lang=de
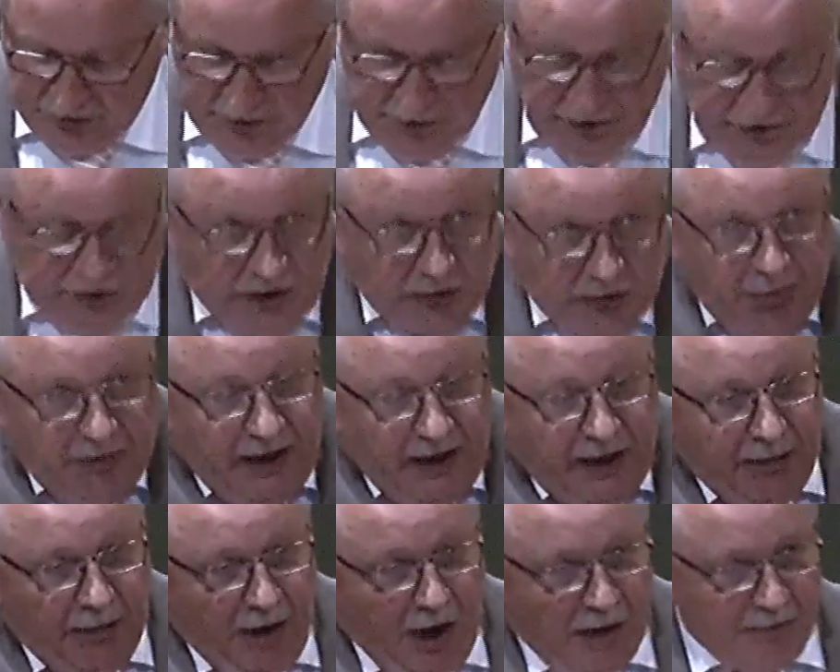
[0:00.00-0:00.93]
Nicht, dass man
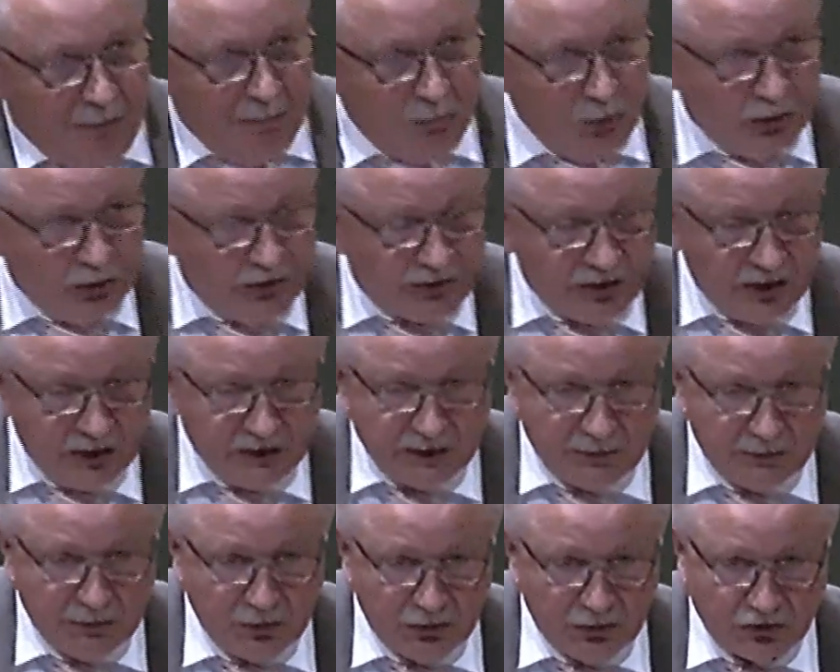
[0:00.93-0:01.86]
immer auf dem Mund
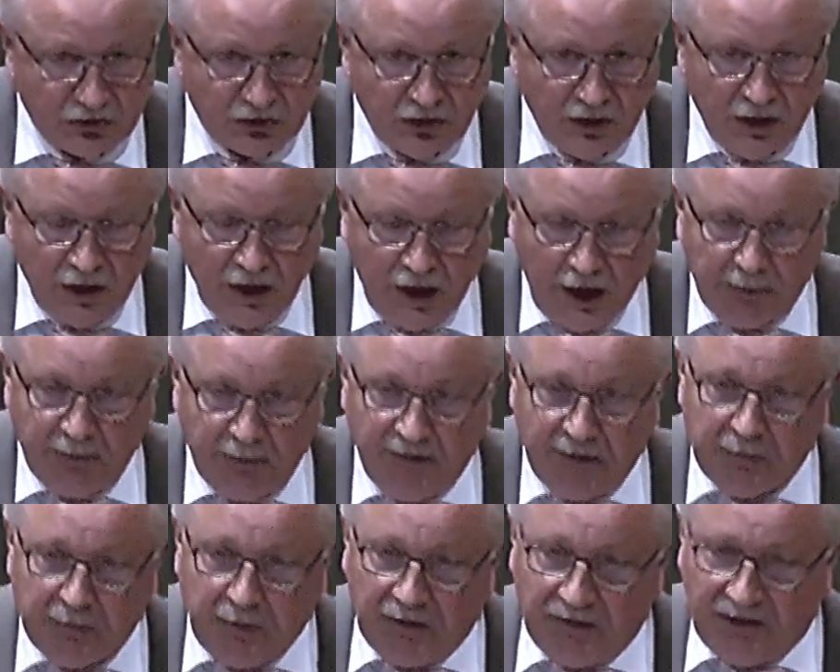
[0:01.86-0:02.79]
sitzen muss, aber
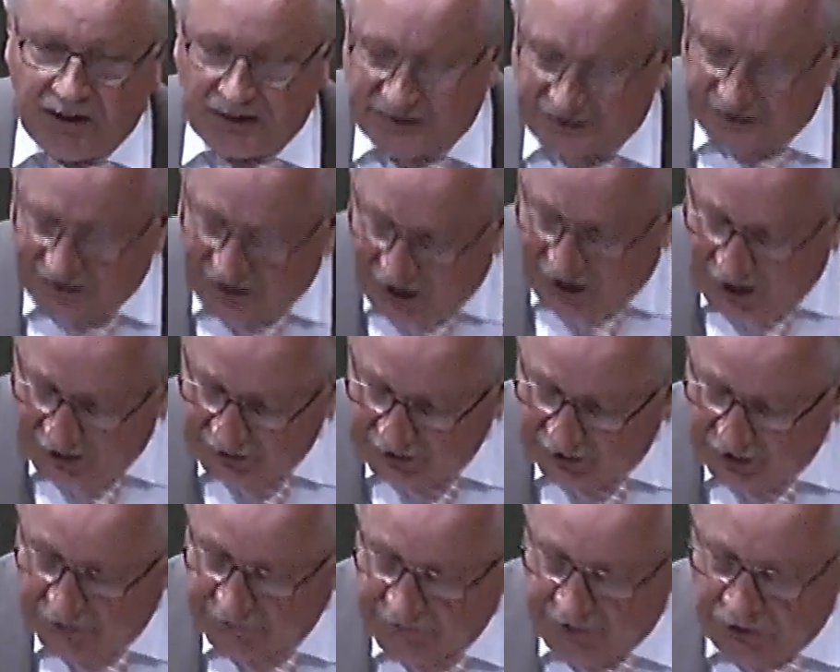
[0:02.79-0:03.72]
wenn man was sagt,
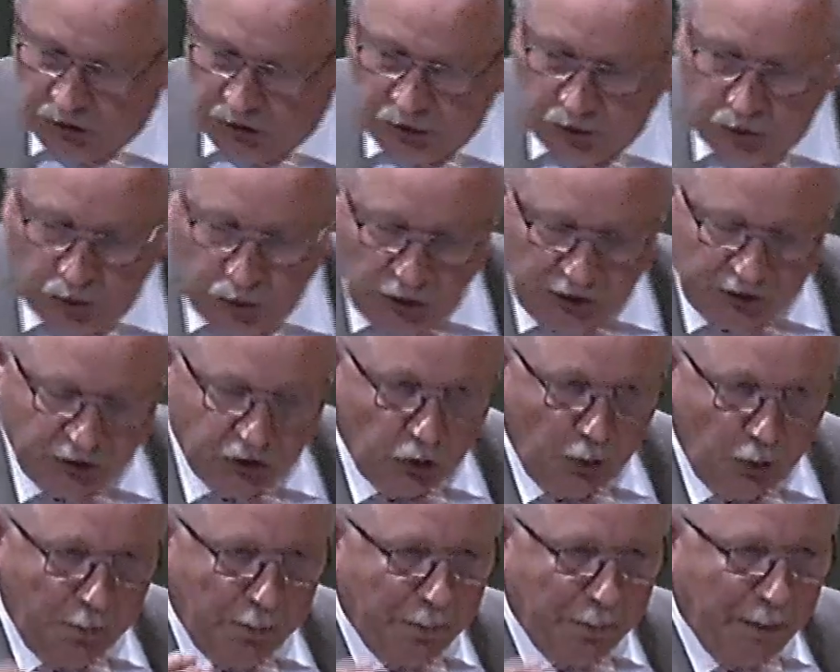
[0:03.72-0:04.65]
dann nur
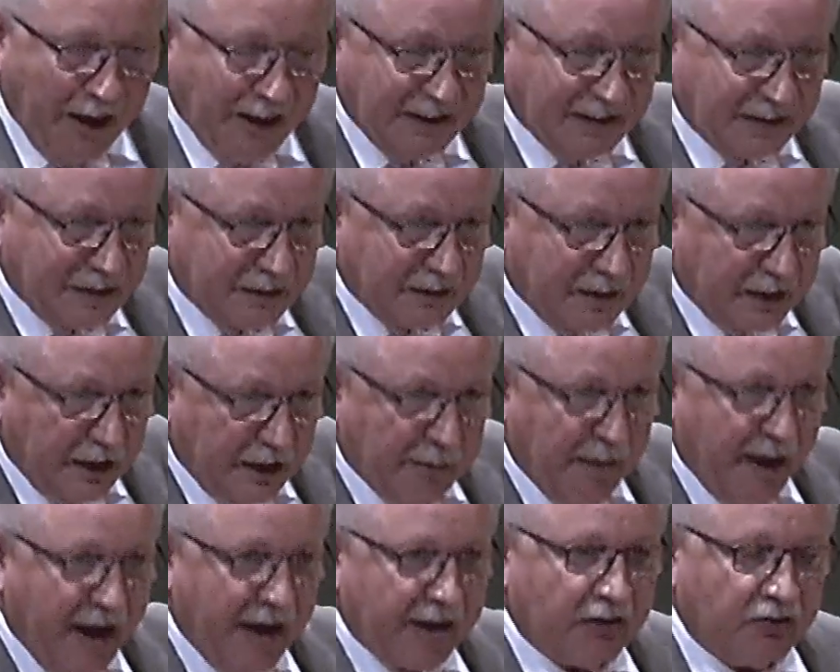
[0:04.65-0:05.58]
zum Besten der
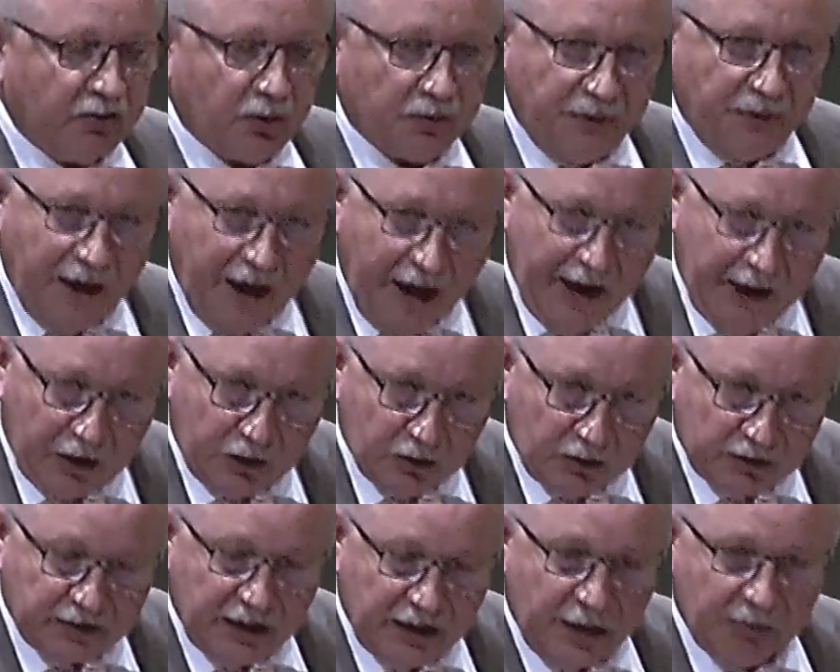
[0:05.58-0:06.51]
Gemeinde, zur Verherrlichung
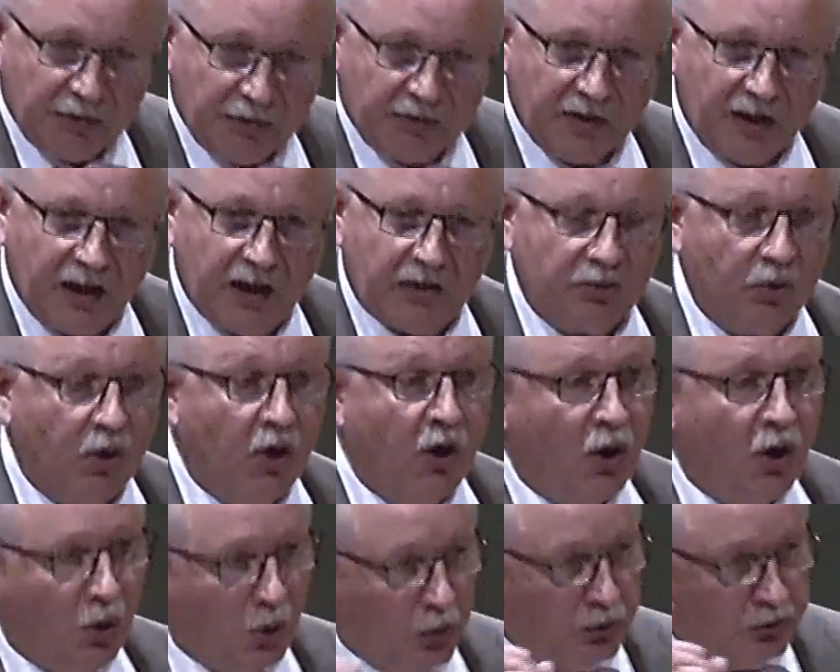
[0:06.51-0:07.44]
des Namens Jesu
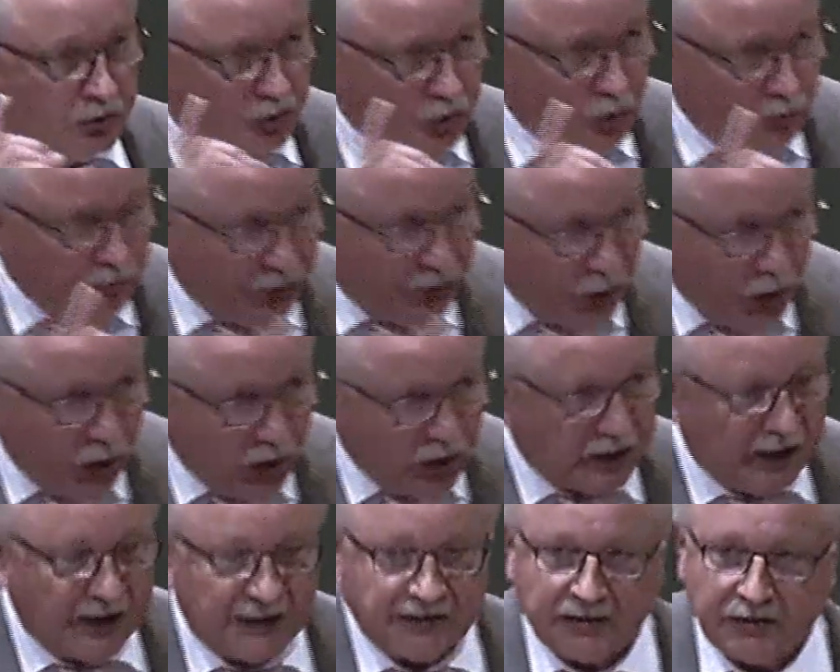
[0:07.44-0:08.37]
und zum Wohl
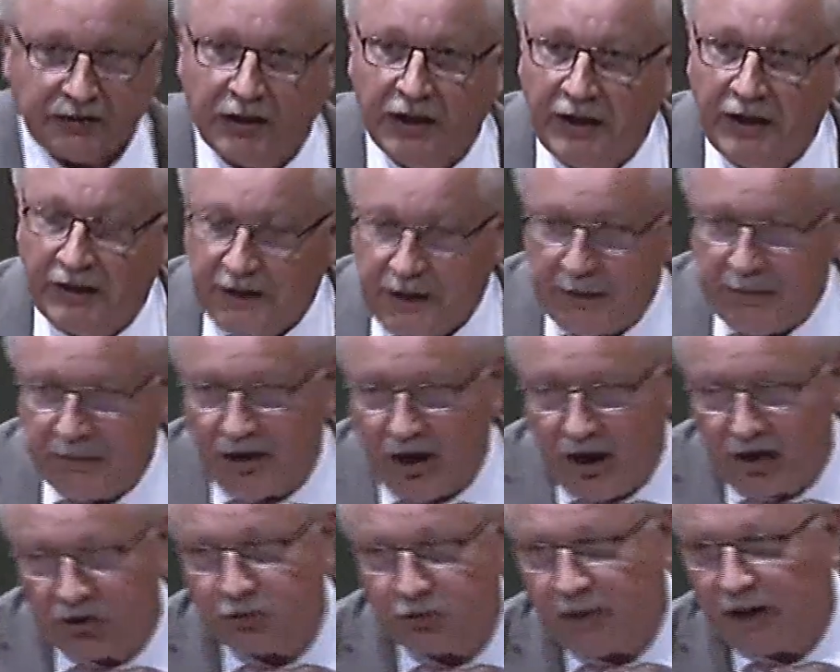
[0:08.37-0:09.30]
dessen, den man
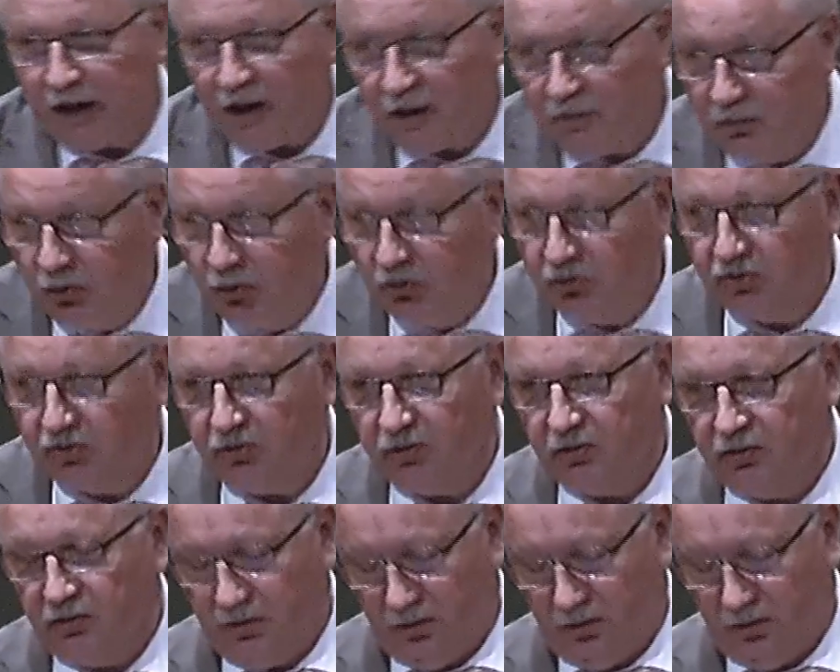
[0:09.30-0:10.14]
ansprechen muss.